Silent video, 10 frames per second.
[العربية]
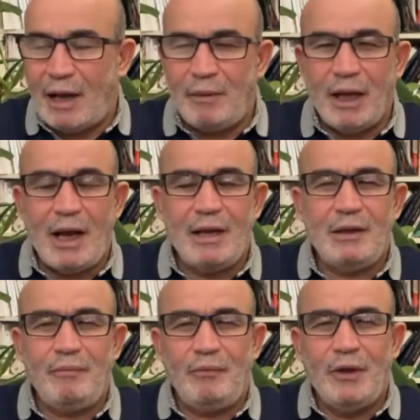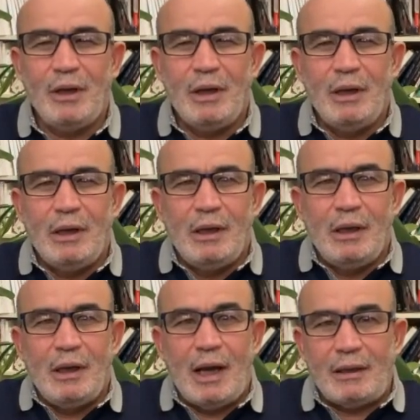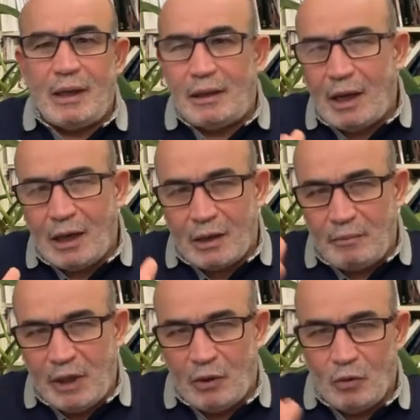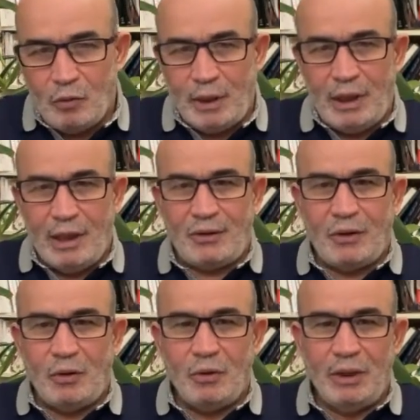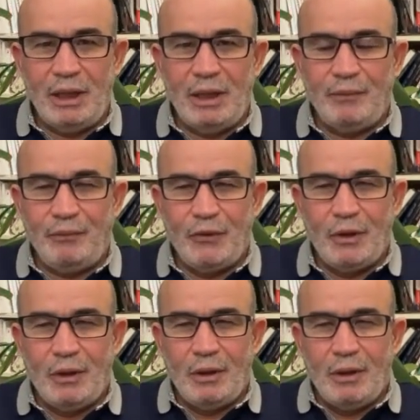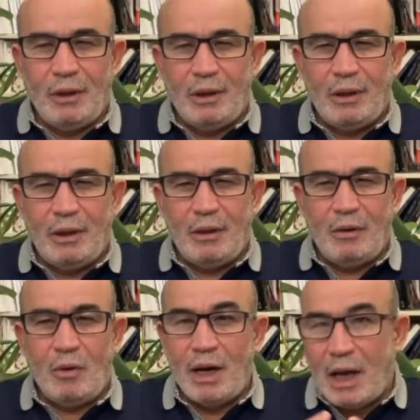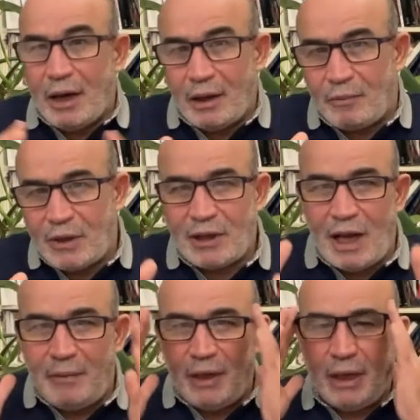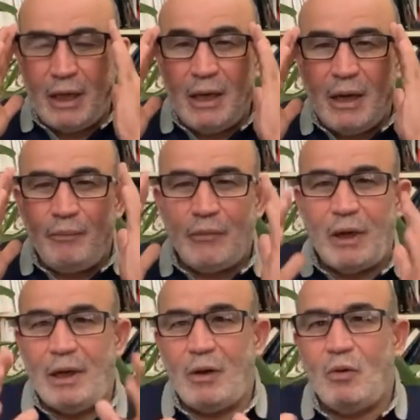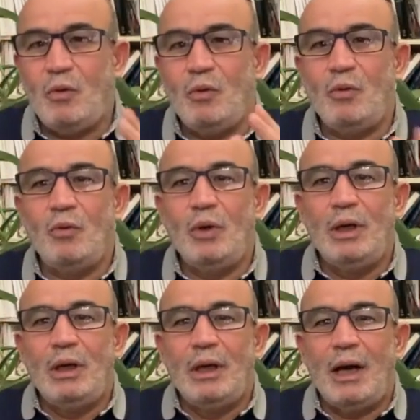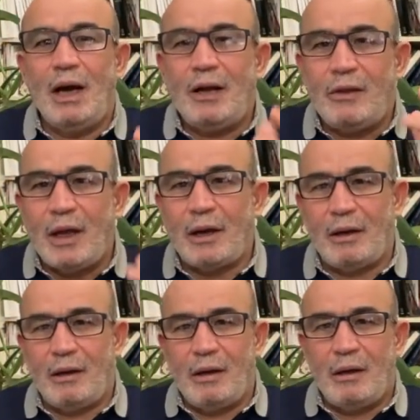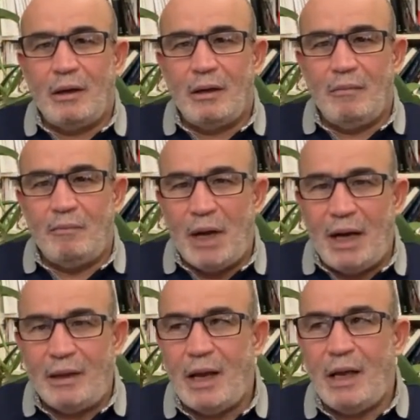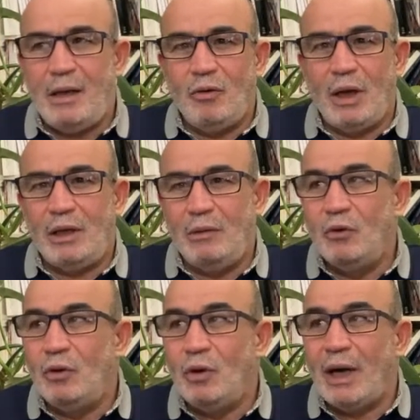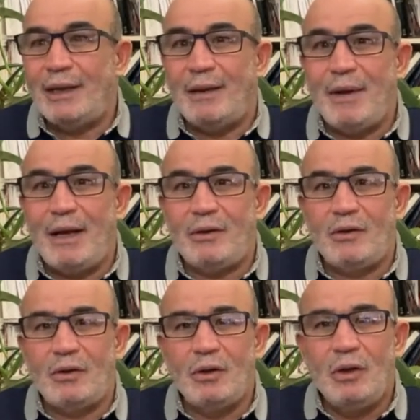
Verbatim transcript: العام القادم حتى يتقرب من اللوبي الصهيوني وهي أيضا مصلحة أمريكية أن يكونوا أكثر بلدين يقدمون له خدمات